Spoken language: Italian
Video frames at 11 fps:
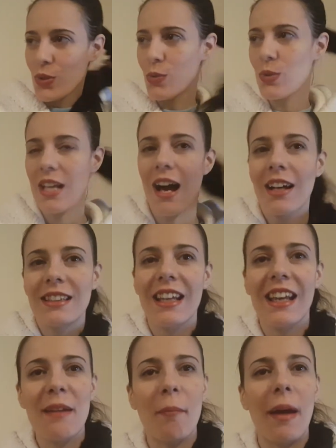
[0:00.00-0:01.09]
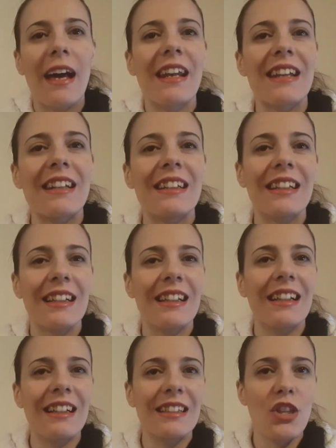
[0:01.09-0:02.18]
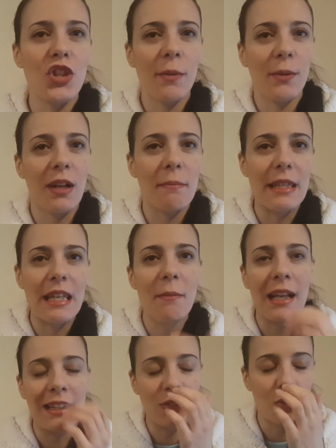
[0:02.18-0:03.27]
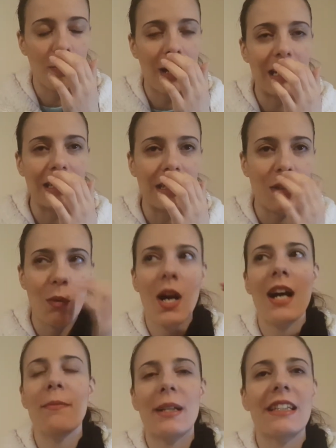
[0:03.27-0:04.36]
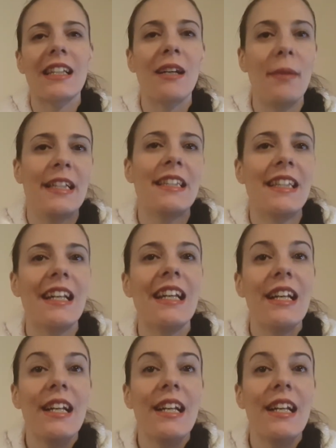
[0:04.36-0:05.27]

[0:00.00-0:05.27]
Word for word: Scusate per eh, diciamo l'abbigliamento ma eh, qua praticamente